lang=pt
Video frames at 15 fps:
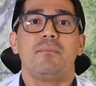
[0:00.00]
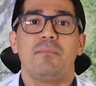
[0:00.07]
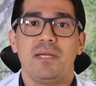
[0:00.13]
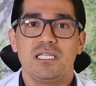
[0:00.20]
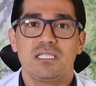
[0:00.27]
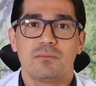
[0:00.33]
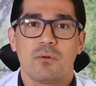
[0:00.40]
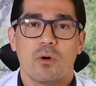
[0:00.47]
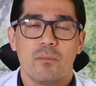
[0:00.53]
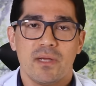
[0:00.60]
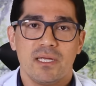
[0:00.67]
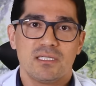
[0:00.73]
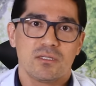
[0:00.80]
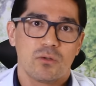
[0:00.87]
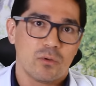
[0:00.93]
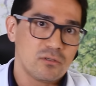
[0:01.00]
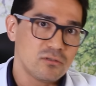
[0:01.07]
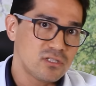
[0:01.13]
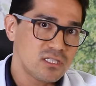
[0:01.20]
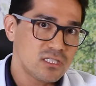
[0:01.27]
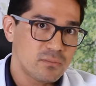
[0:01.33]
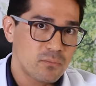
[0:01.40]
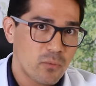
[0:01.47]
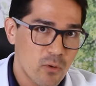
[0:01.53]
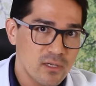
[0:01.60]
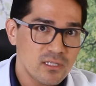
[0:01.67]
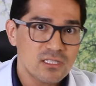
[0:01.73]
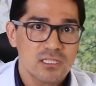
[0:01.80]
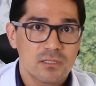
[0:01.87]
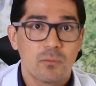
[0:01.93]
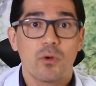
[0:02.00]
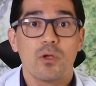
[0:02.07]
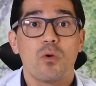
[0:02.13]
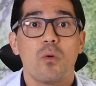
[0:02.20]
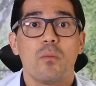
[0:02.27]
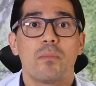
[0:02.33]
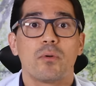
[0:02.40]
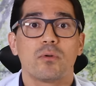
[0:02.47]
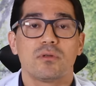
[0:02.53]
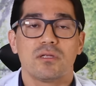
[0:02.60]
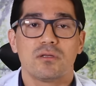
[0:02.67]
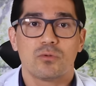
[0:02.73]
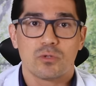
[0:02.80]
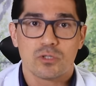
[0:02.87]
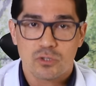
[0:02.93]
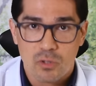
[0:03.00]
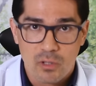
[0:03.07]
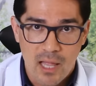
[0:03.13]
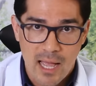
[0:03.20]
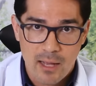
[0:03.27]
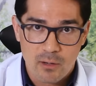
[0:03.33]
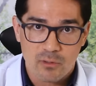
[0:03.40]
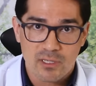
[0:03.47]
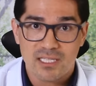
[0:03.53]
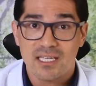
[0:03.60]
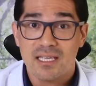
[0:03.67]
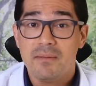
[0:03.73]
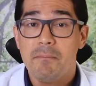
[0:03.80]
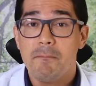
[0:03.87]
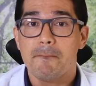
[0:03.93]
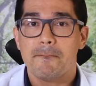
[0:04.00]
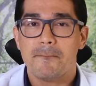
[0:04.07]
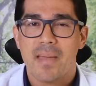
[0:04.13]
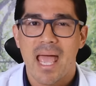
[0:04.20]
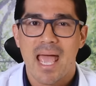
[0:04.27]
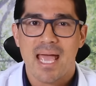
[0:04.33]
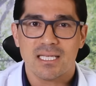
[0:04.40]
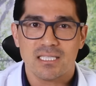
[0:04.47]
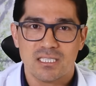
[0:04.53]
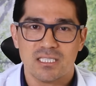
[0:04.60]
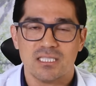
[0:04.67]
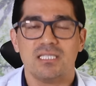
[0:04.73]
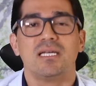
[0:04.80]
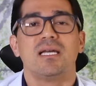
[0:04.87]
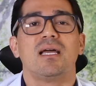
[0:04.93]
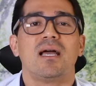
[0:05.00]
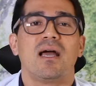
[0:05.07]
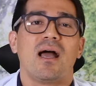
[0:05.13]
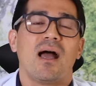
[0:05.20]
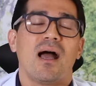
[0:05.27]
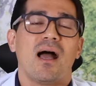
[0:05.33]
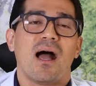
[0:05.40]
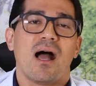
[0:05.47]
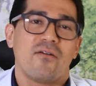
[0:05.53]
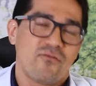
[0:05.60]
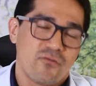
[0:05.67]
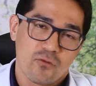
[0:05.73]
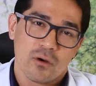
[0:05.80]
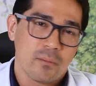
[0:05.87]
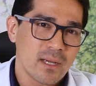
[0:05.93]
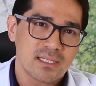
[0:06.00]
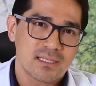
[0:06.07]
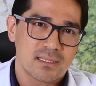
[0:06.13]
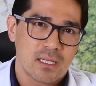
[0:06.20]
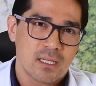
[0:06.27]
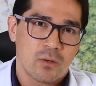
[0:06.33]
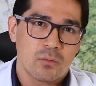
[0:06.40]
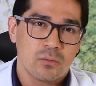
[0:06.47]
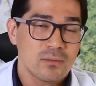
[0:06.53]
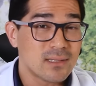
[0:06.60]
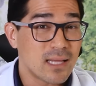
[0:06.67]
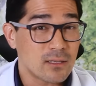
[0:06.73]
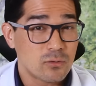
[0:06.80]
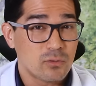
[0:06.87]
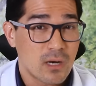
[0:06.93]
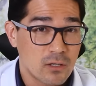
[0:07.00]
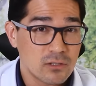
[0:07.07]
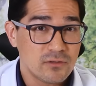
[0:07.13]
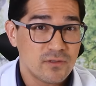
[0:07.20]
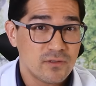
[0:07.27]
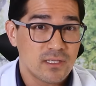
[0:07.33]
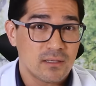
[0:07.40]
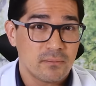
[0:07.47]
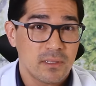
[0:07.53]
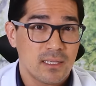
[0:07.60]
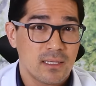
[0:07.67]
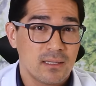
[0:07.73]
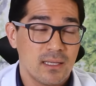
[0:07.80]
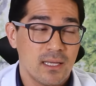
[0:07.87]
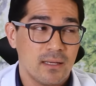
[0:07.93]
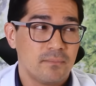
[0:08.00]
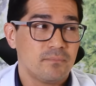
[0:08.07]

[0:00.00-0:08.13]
Principalmente quando se expõem, se expõem com protetor solar, o que impede a formação natural de vitamina D.